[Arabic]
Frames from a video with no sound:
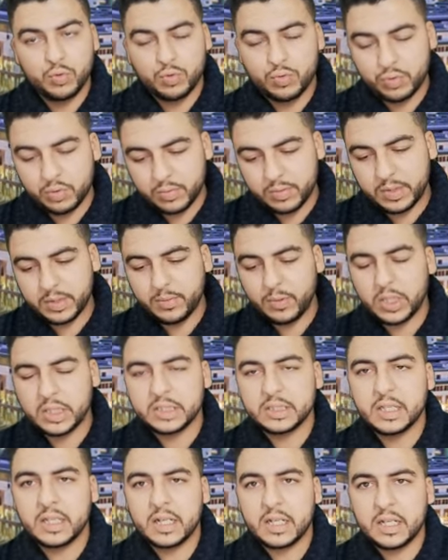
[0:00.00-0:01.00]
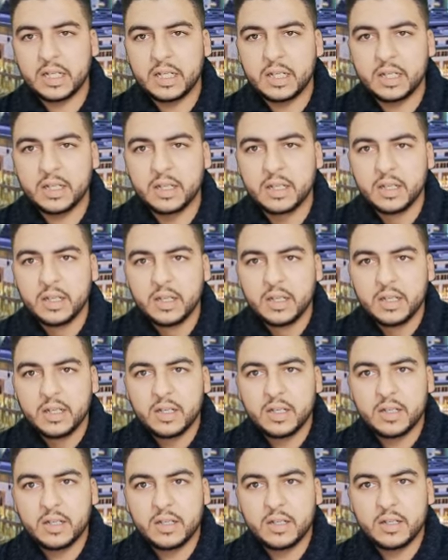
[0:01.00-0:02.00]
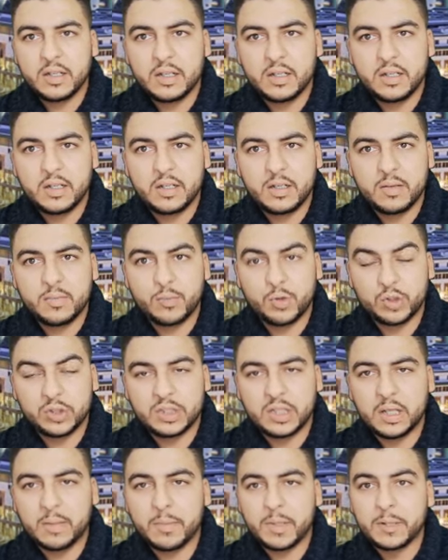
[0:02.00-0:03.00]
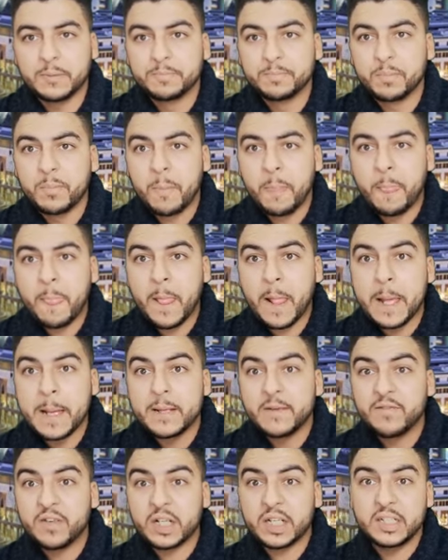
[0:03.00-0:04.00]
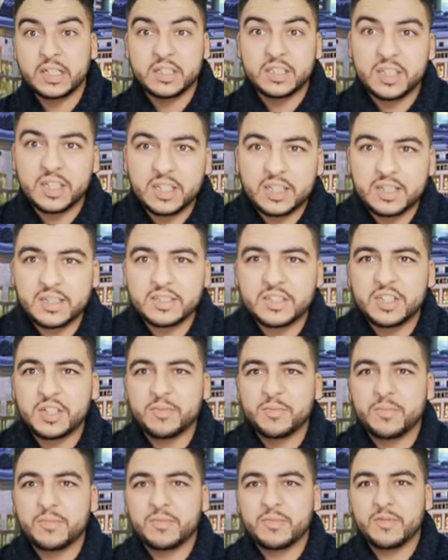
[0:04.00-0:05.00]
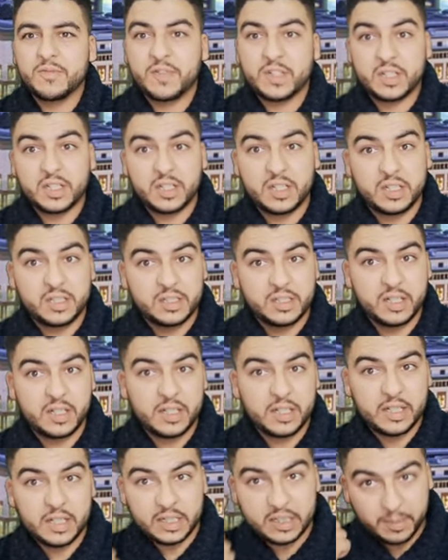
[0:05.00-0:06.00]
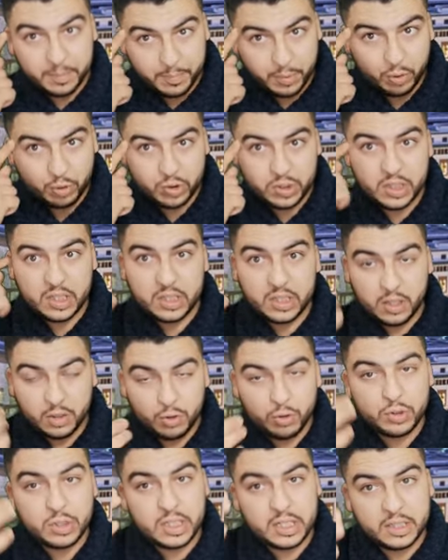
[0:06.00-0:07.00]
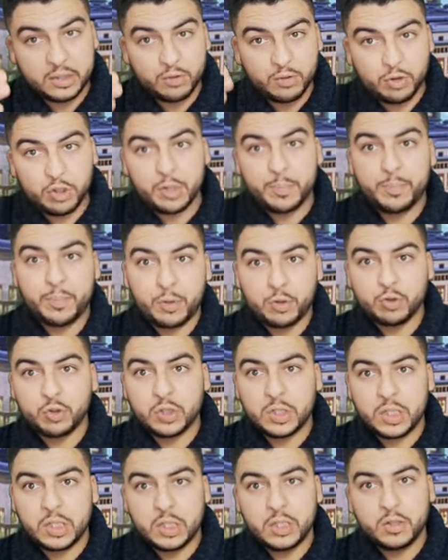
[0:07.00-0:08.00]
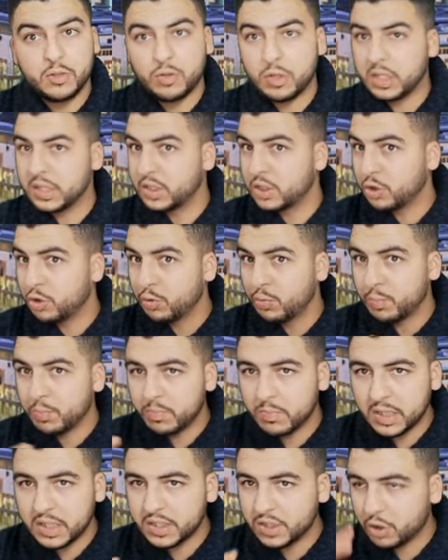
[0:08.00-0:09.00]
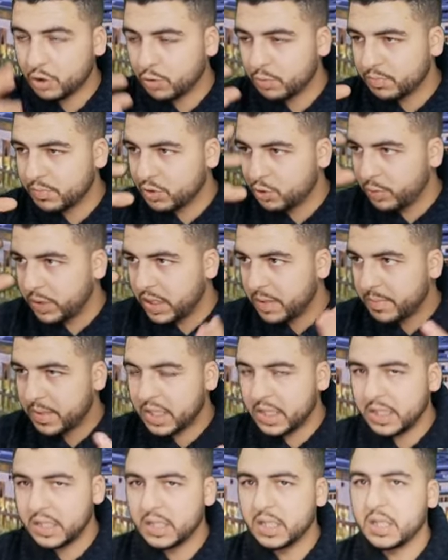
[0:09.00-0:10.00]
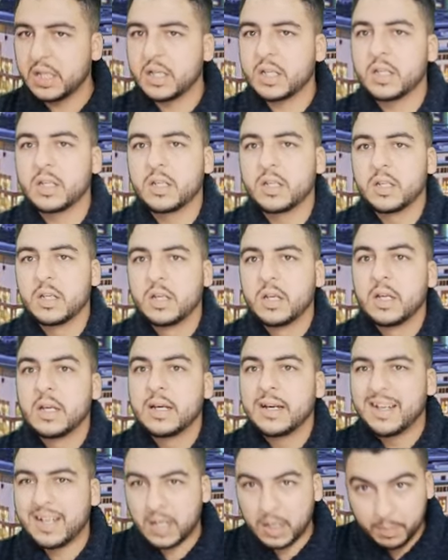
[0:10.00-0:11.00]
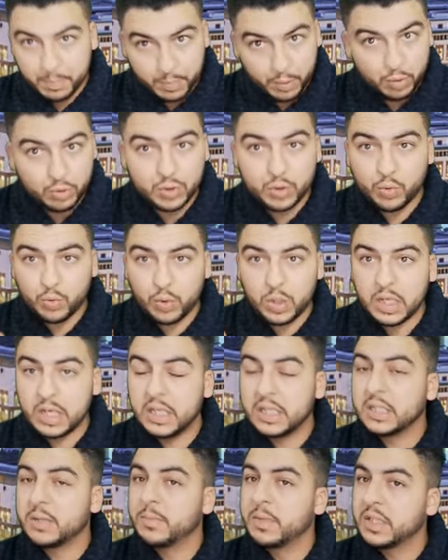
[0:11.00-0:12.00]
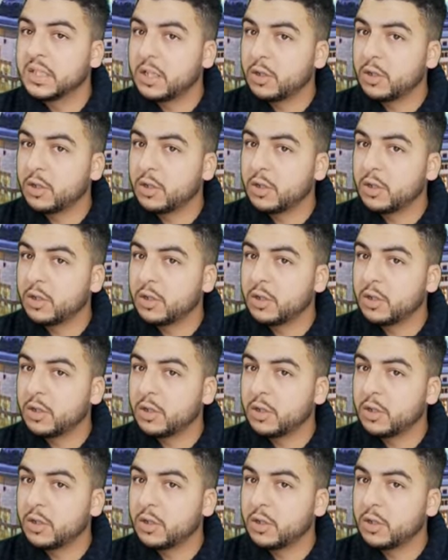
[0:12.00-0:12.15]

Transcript: وتمشي بواحد الطريق يعني آه منظمه فكيجي شي فاش كيجي يعني هذا بروجي هذا الخطره راه كندويو عليه بروجي غيجيكم غيجيكم شويه بليد لكن راه بروجي والله العظيم اللي